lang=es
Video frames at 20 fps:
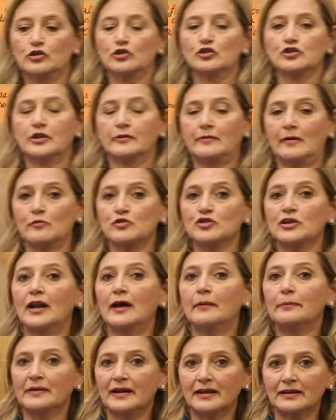los llevamos a
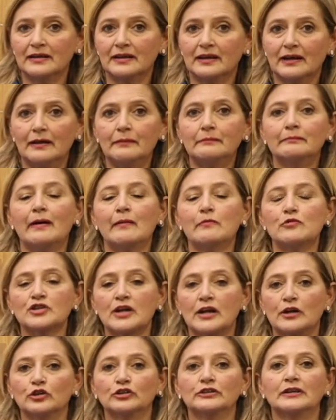la práctica, vamos
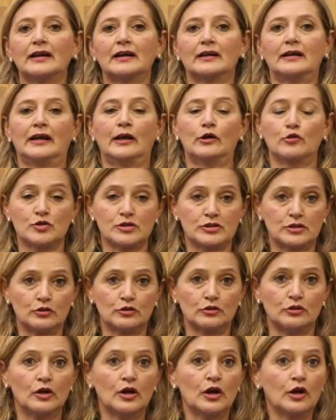a notar en
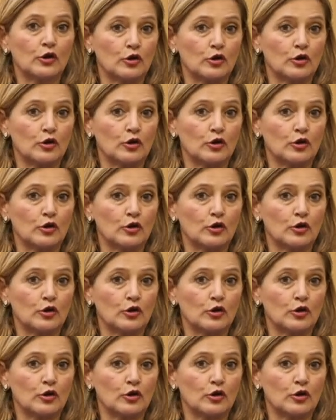nuestro